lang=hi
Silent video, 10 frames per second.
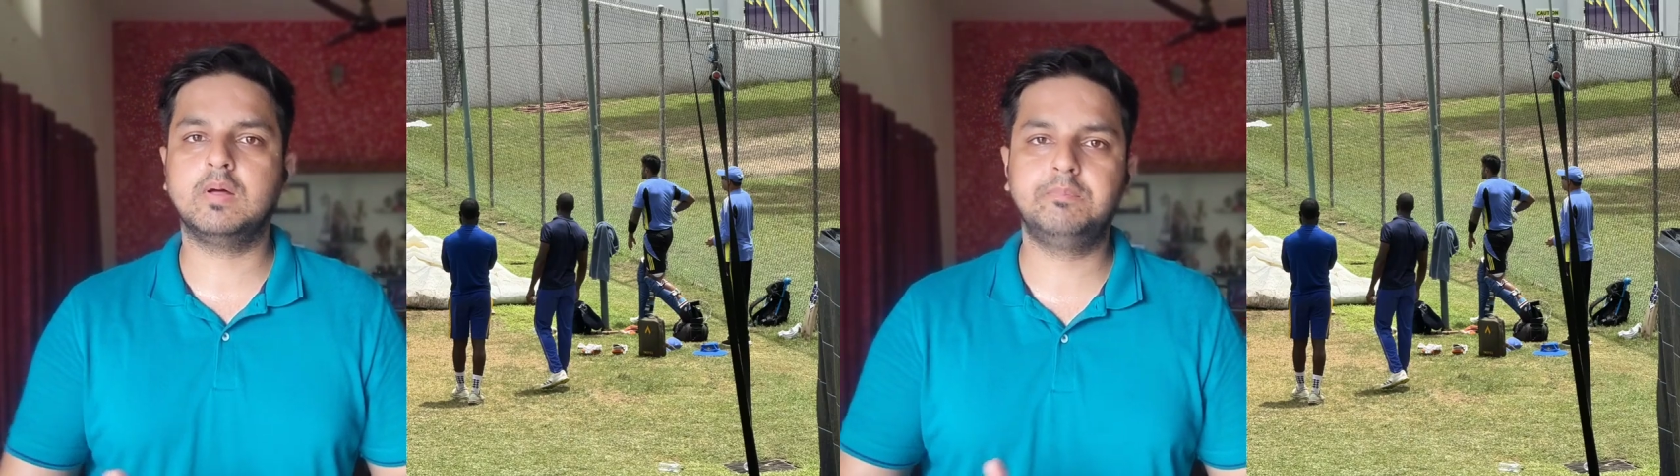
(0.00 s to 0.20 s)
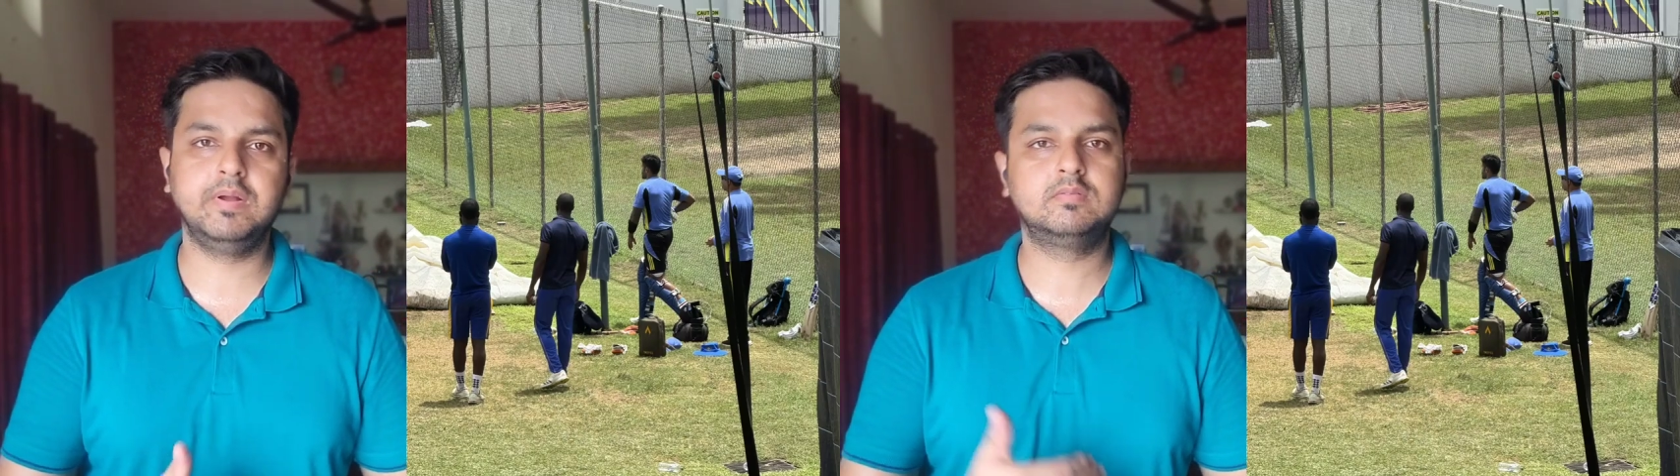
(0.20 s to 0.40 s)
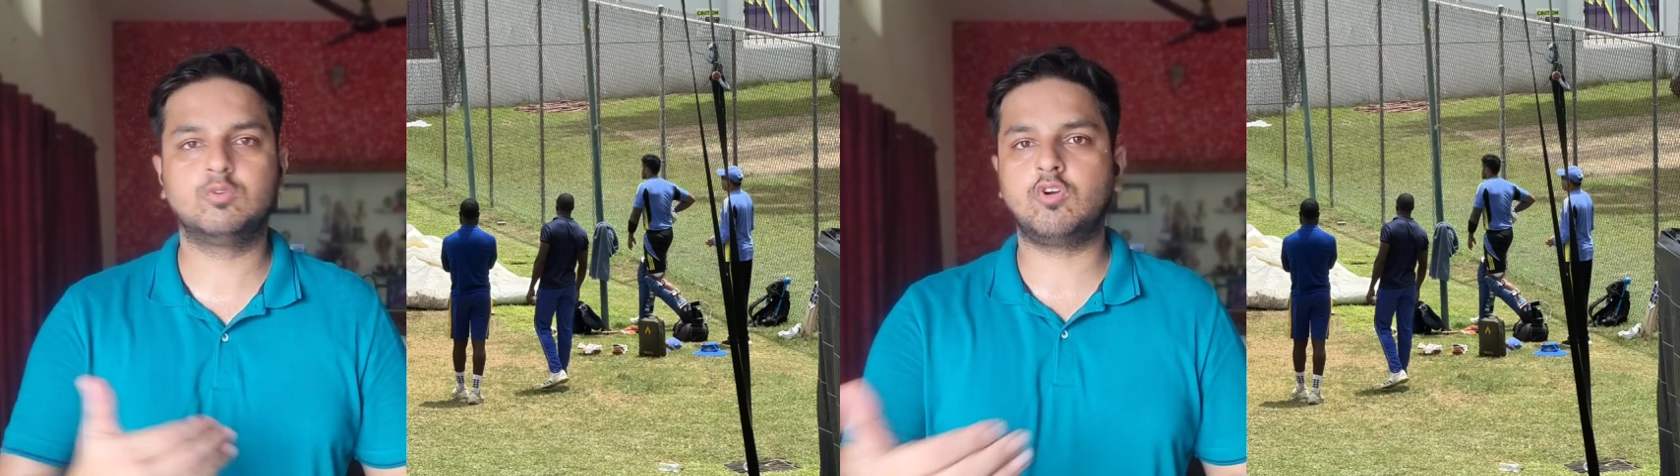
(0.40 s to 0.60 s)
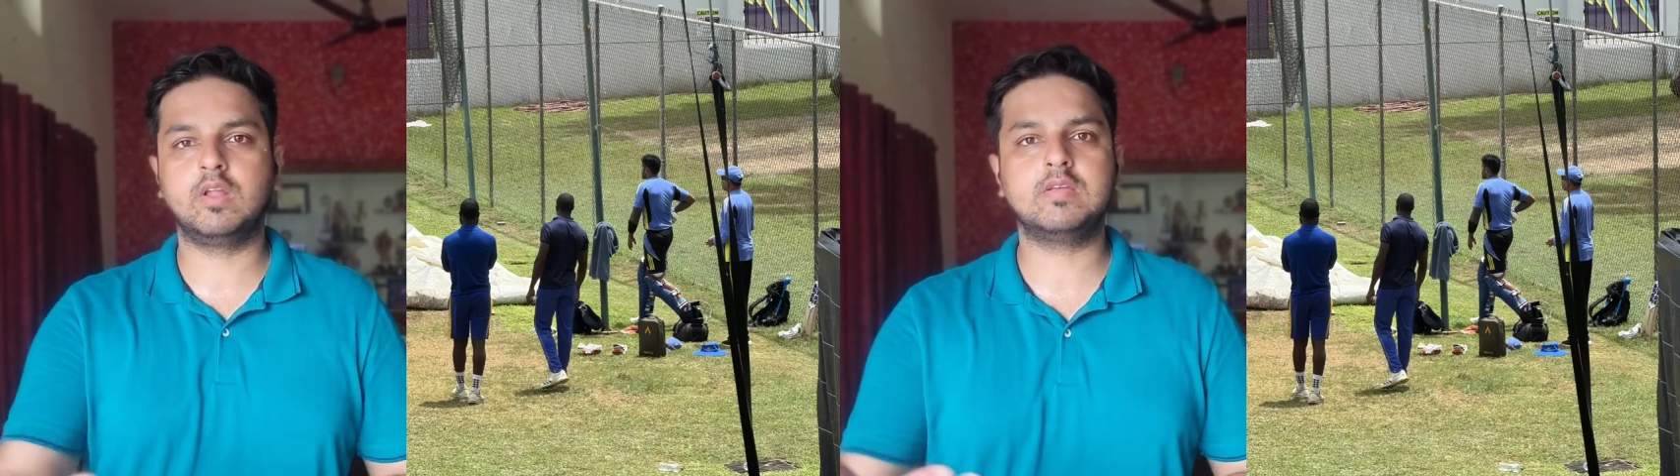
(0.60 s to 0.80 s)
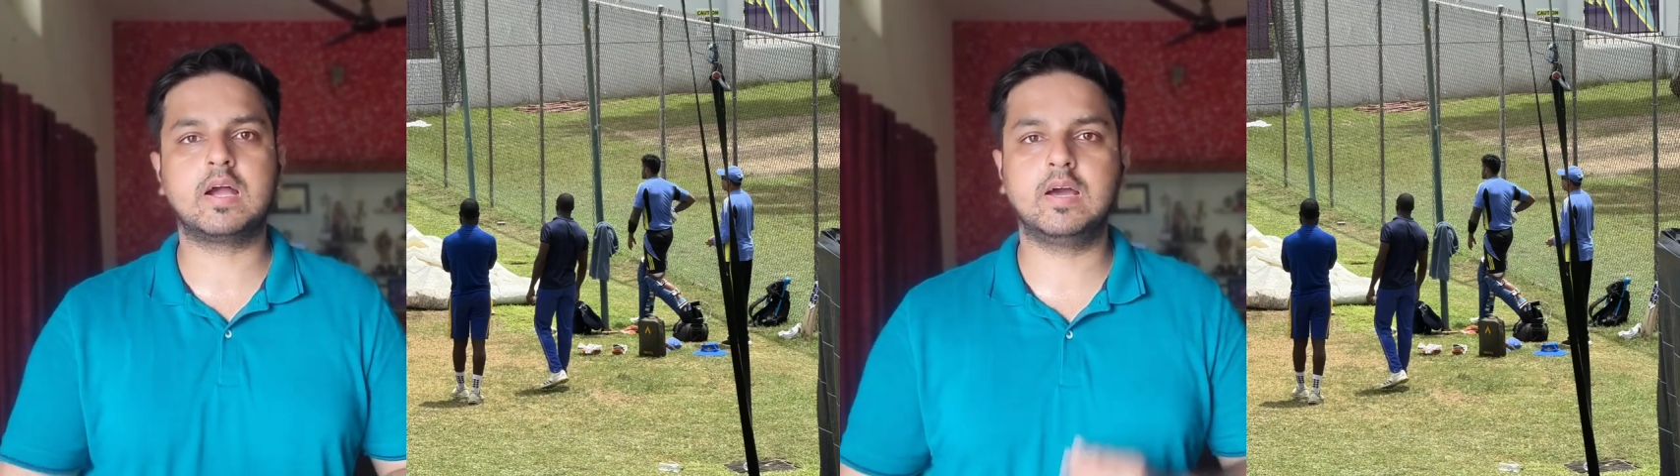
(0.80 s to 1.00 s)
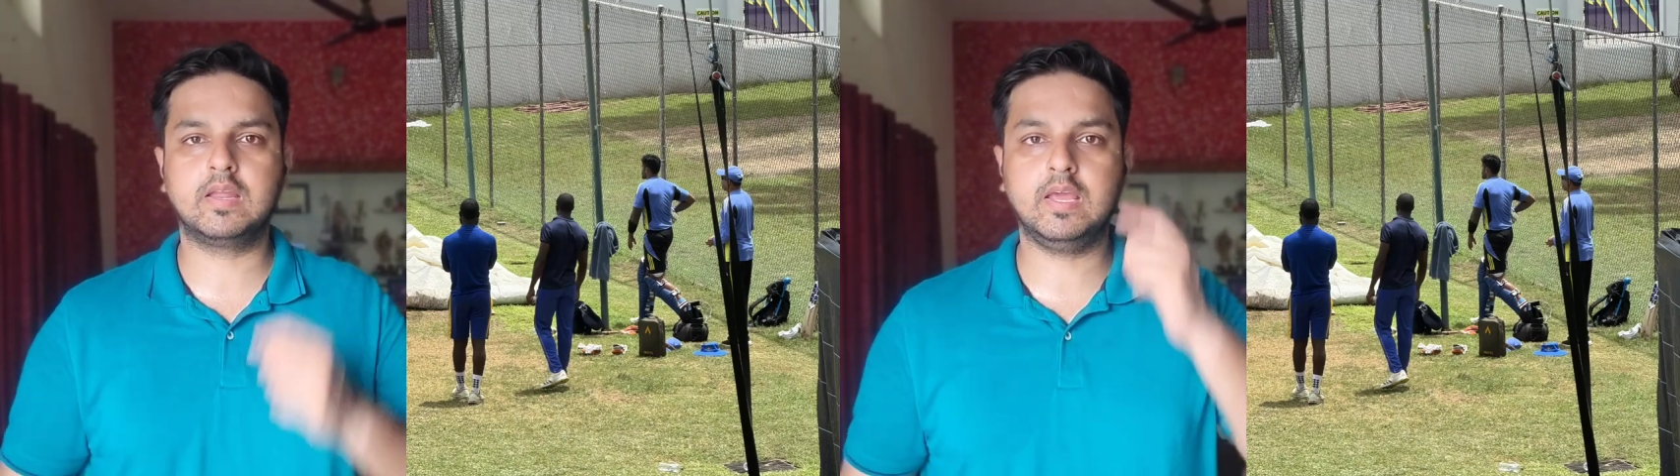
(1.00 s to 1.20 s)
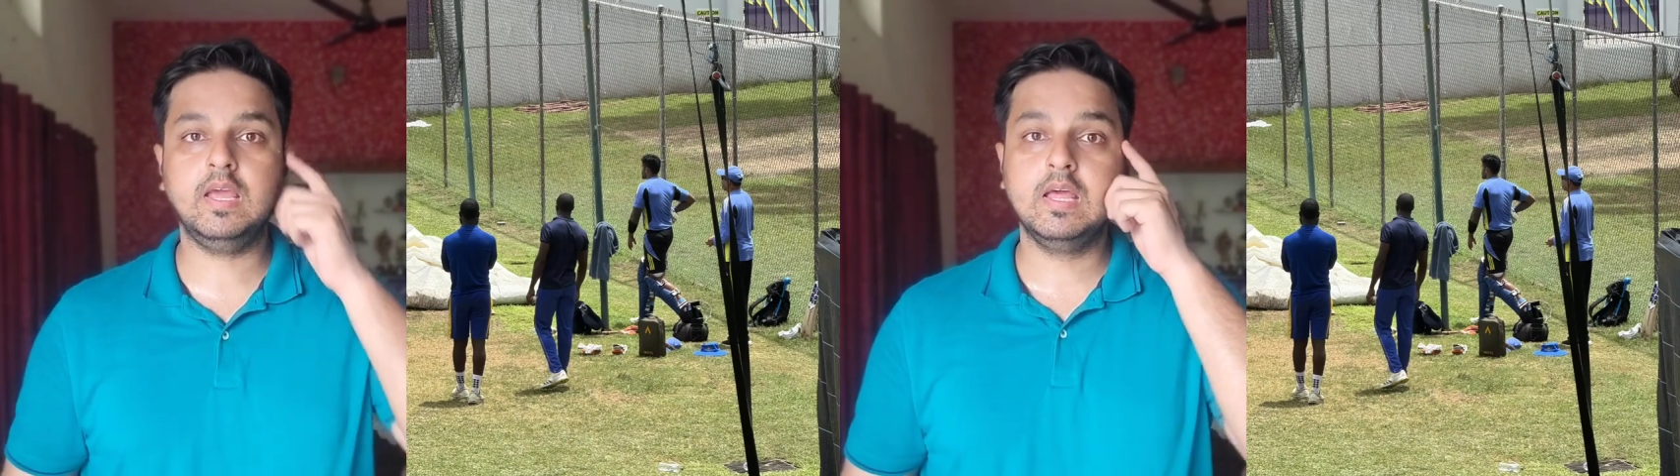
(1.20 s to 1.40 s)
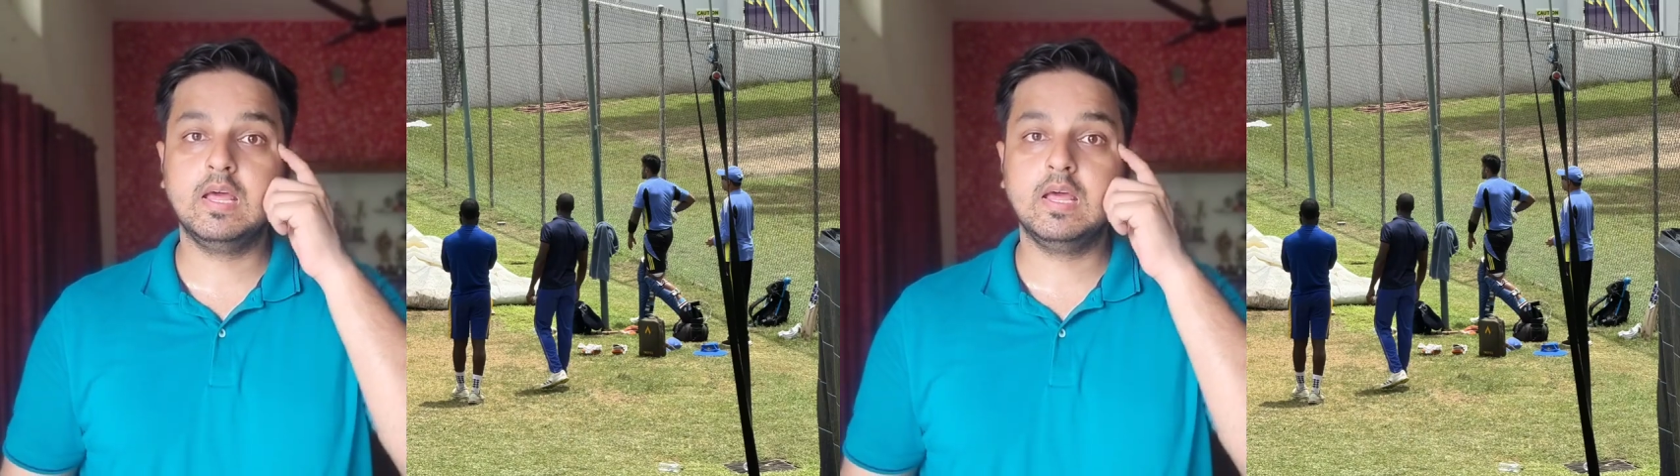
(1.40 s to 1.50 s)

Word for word: बाद फिर से उन्होंने जाकर के